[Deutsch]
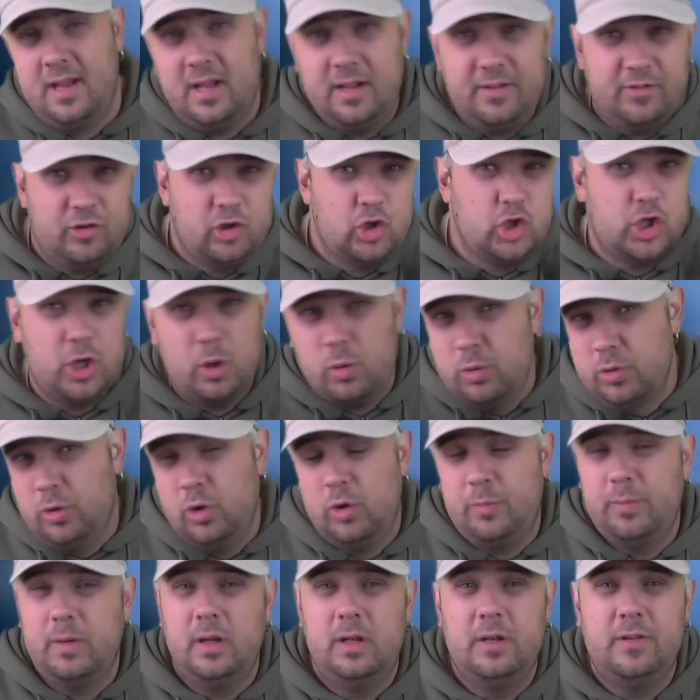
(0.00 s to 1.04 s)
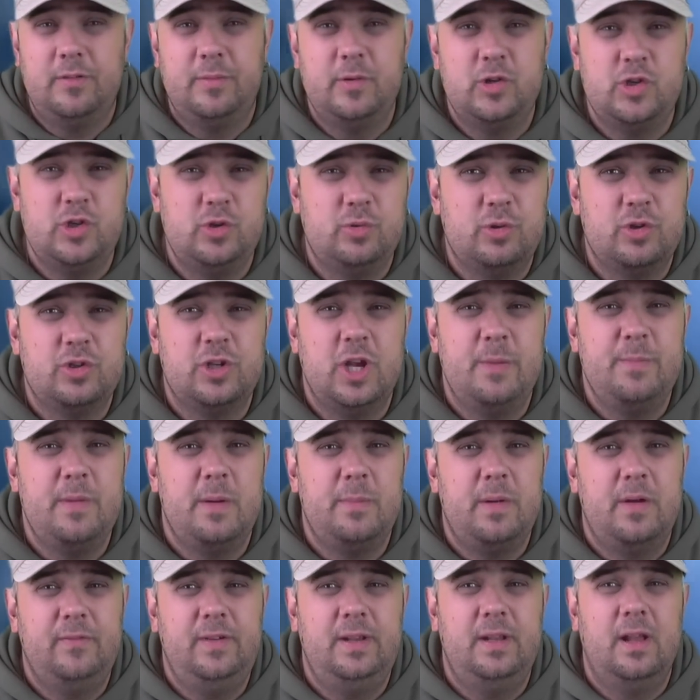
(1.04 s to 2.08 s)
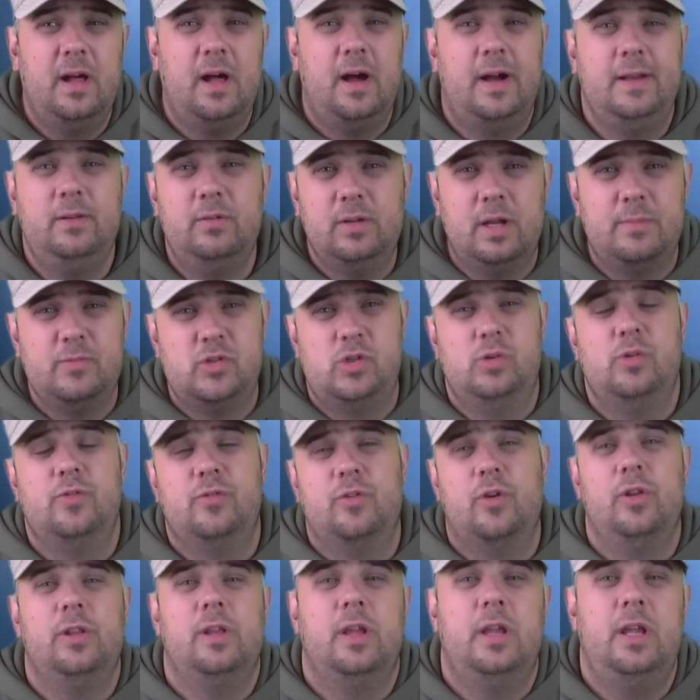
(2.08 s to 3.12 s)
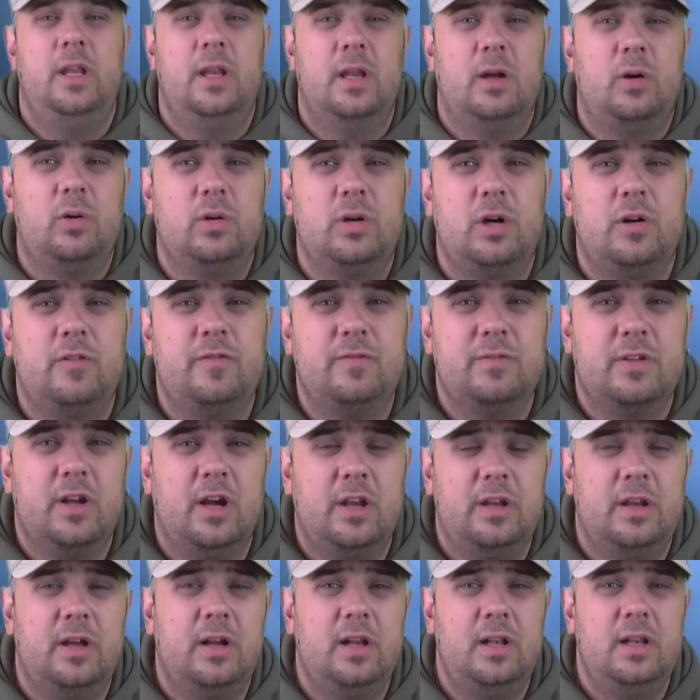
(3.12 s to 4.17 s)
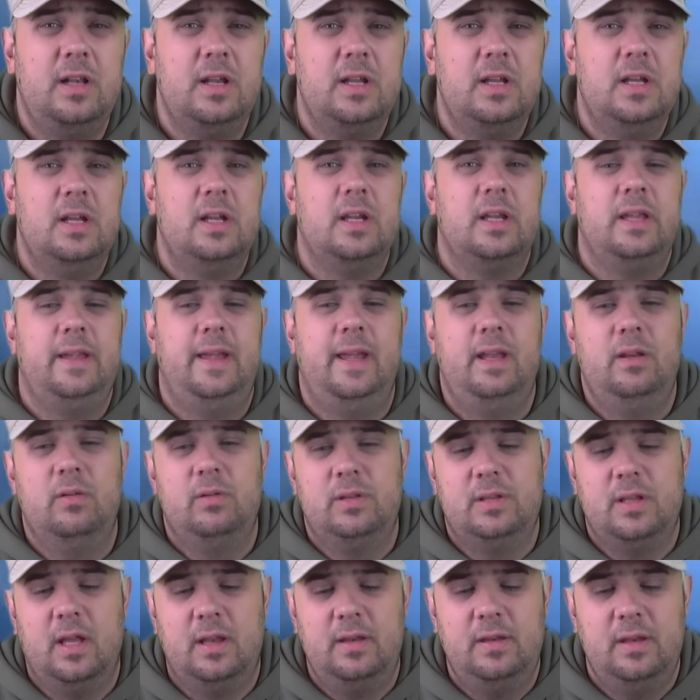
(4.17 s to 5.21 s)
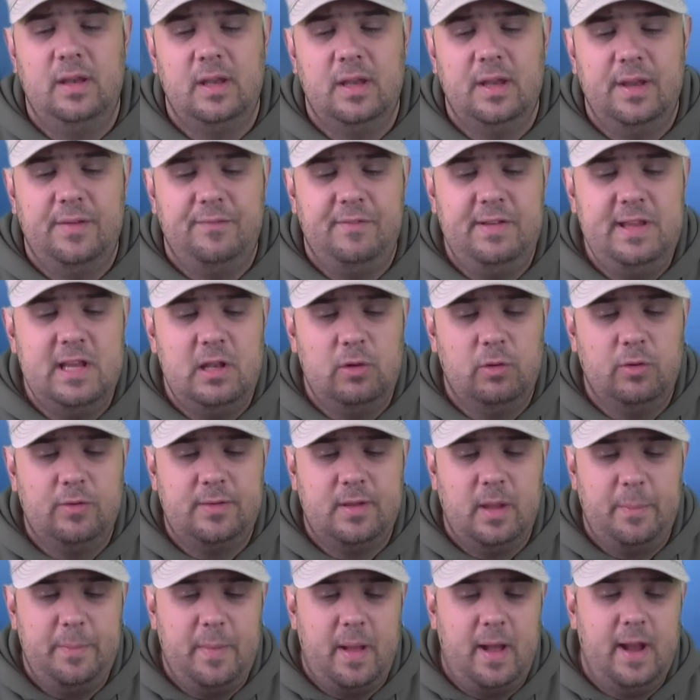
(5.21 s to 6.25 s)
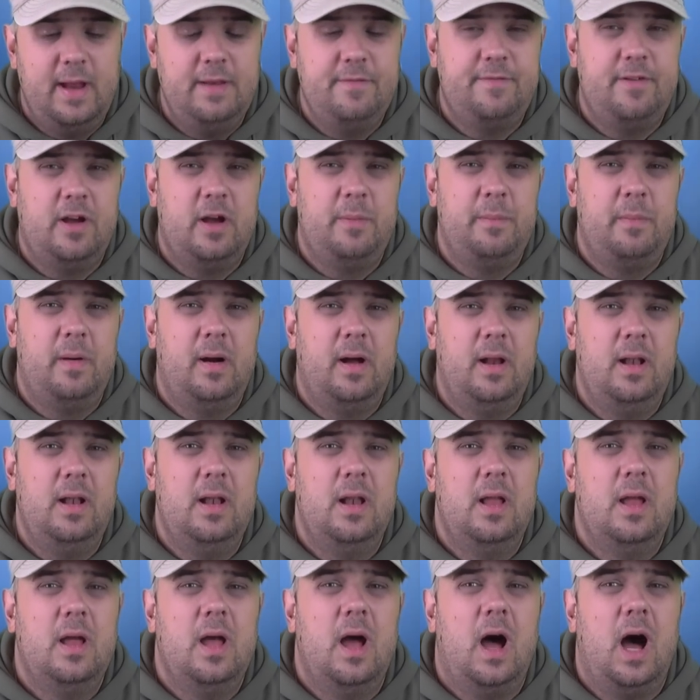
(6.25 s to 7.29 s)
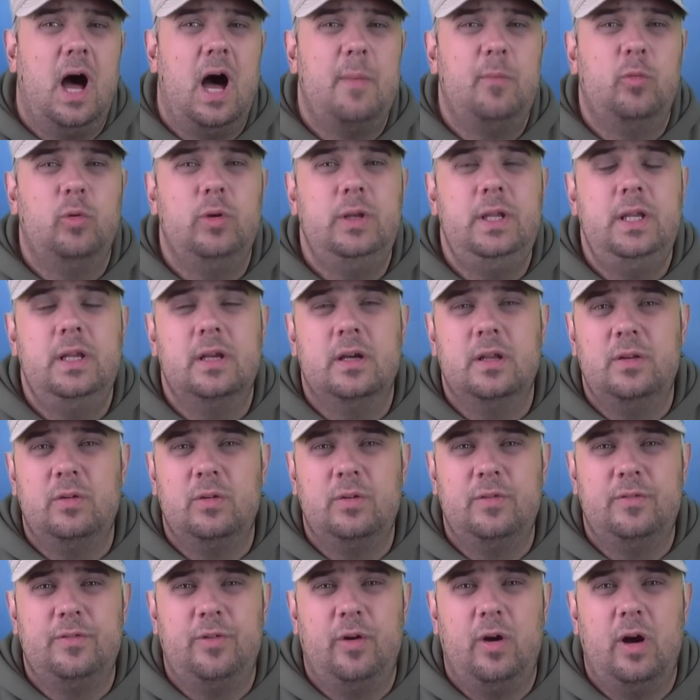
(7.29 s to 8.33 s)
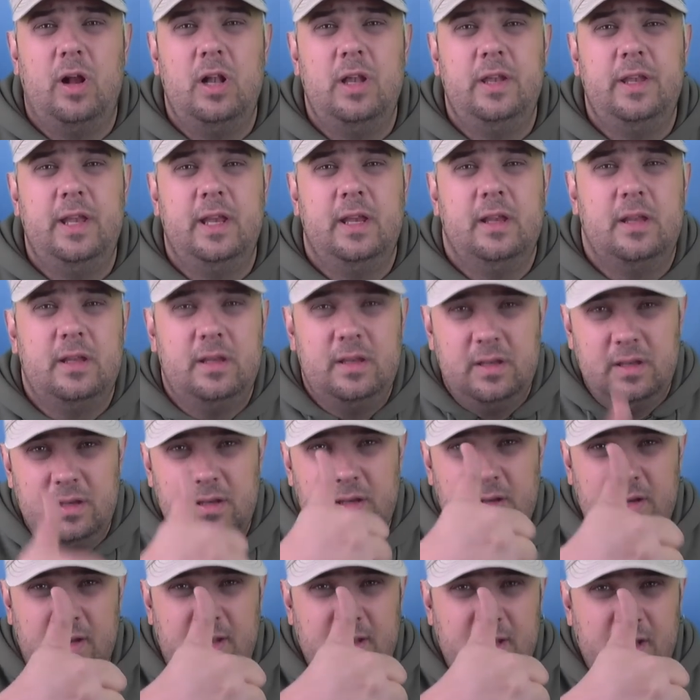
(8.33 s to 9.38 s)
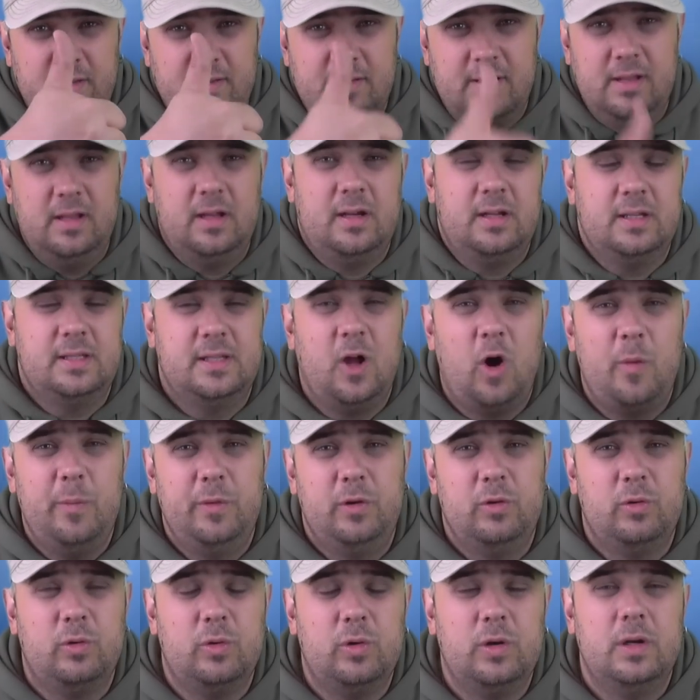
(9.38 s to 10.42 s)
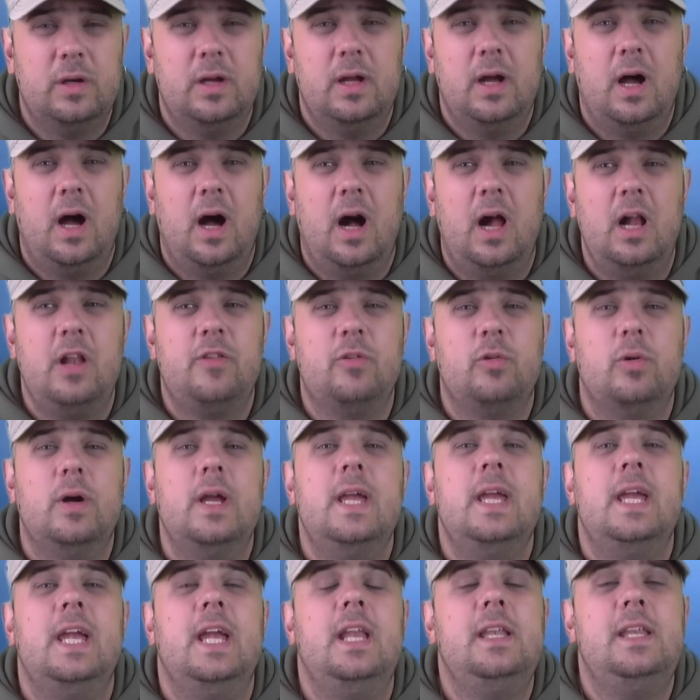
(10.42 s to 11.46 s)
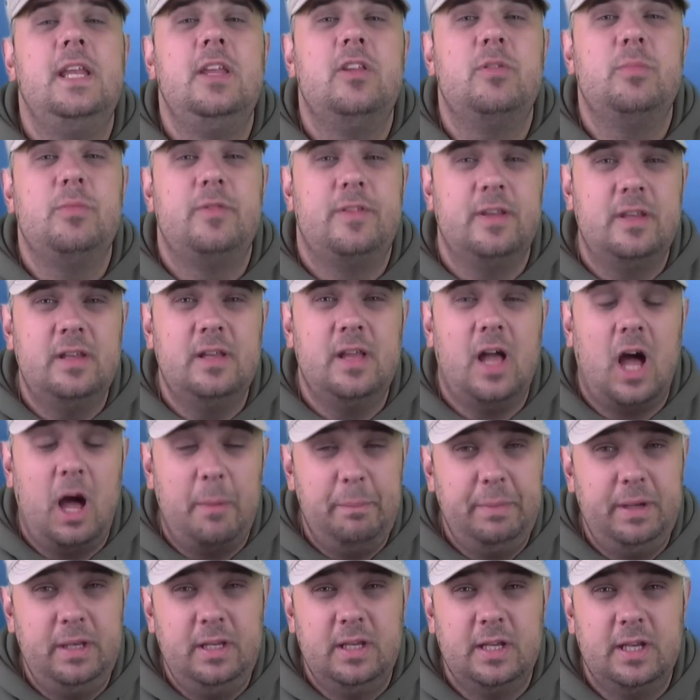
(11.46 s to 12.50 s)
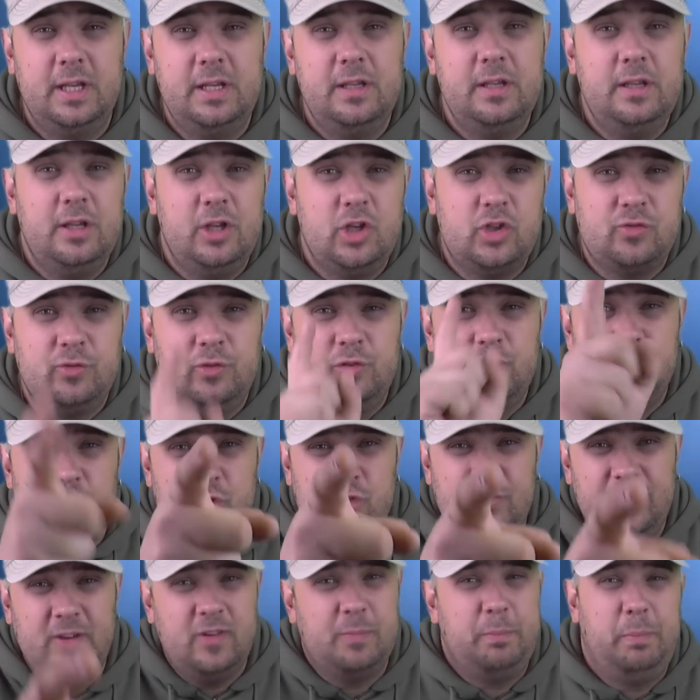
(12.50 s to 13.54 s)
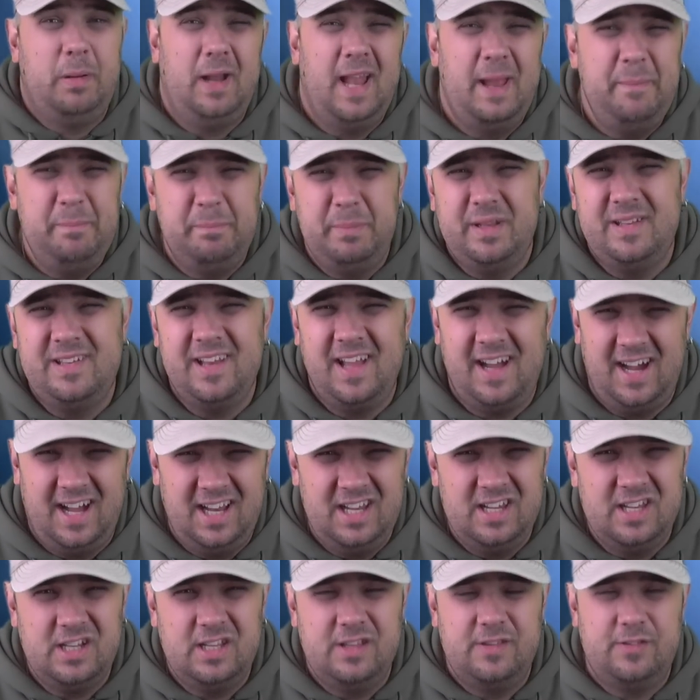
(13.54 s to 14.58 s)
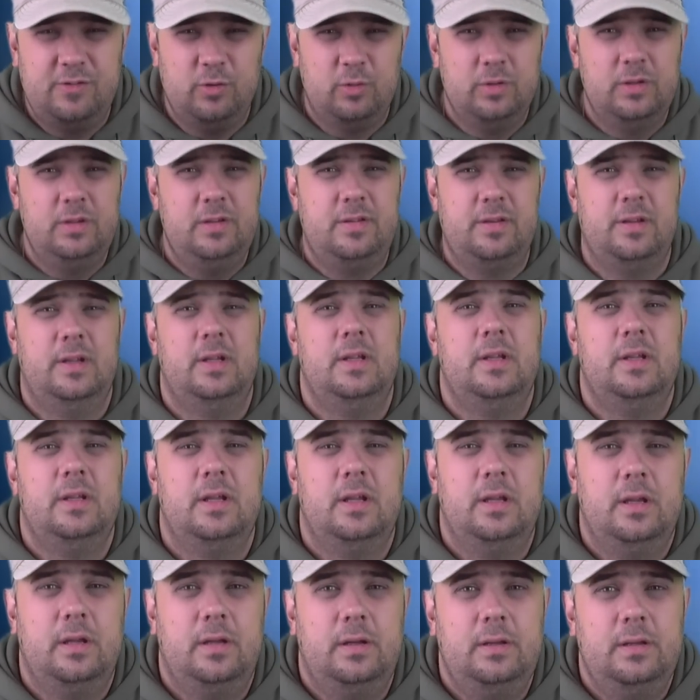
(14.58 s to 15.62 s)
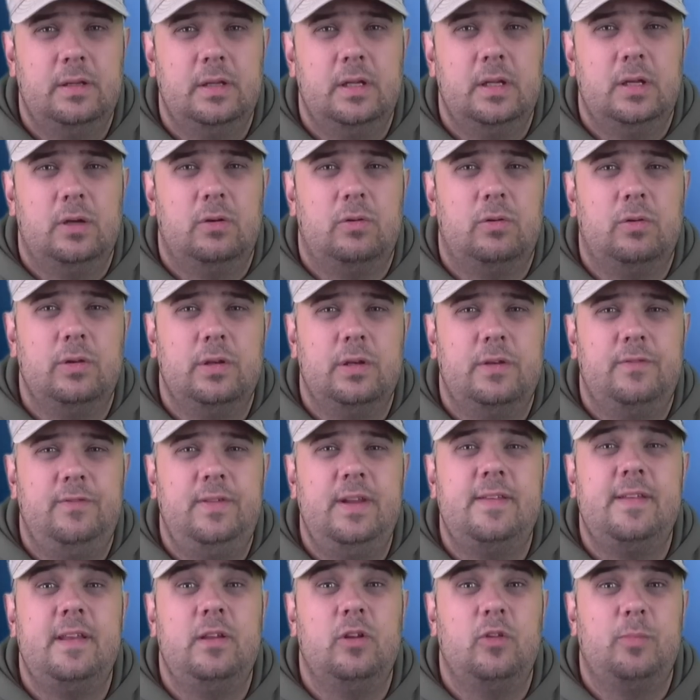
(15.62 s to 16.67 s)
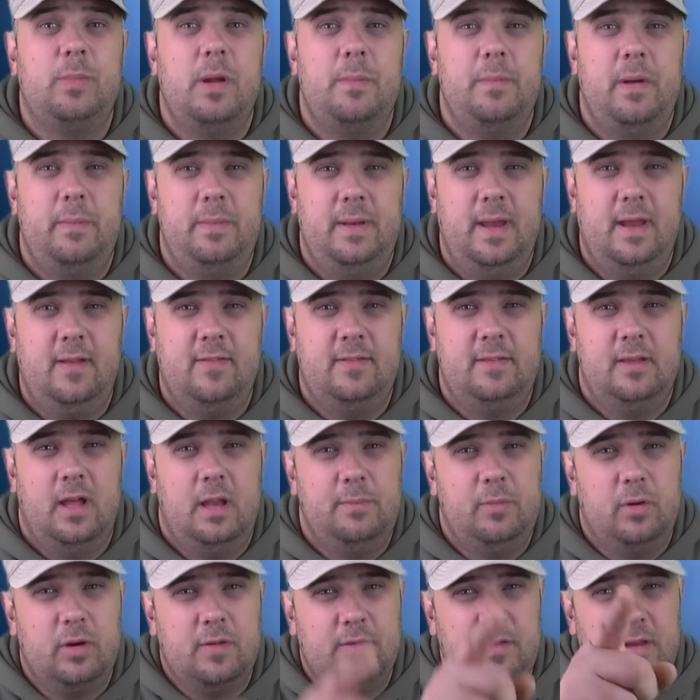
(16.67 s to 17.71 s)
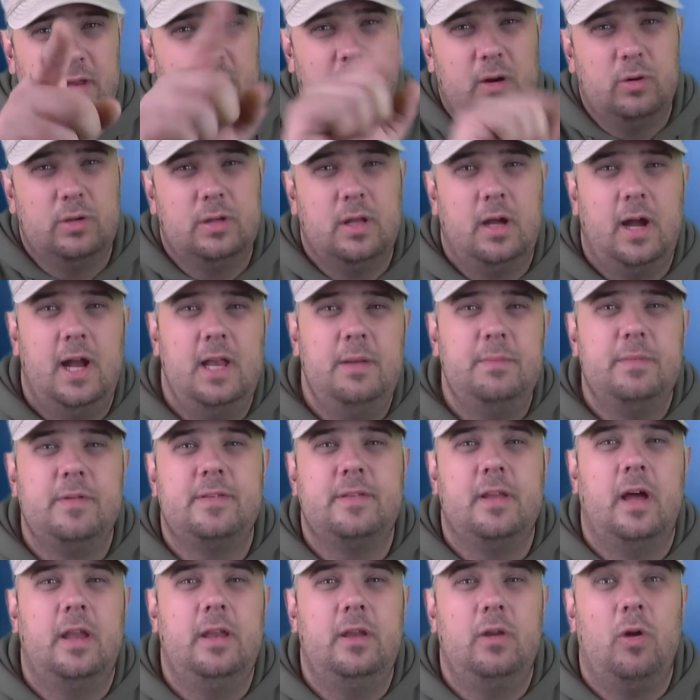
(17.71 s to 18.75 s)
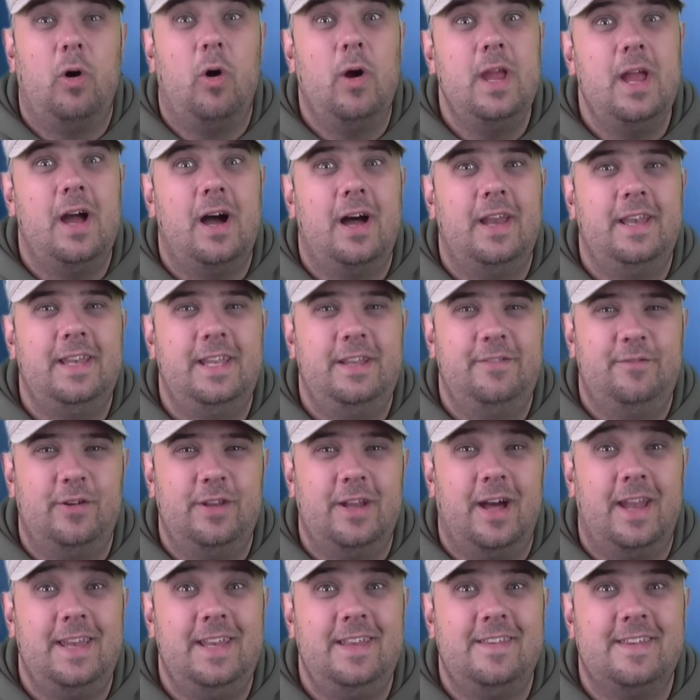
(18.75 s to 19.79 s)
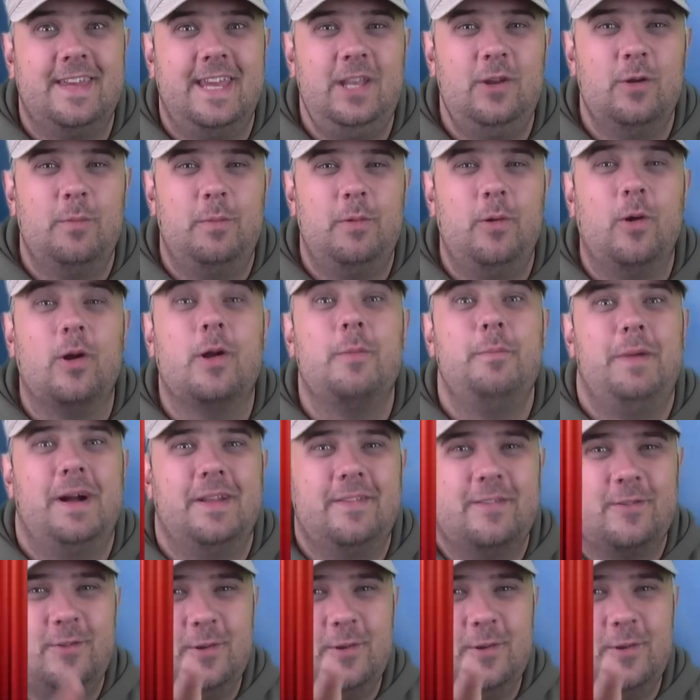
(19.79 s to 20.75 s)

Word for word: ganzen Show nochmal zwischendurch immer mal wieder ein und am Schluss könnt ihr ihn auch auf den Kanal gehen und dann, wenn ihr Lust habt, einfach mal abonnieren und vor allen Dingen ganz klar Daumen hoch. Also, in diesem Sinne, ab in die Rinne. Ich wünsche euch was. Bleibt bitte alle gesund. Ja, und wir sehen uns bei meinem nächsten Unboxing. Haut rein. Bis dann. Euer Andi von Andis Kinoblog. Macht's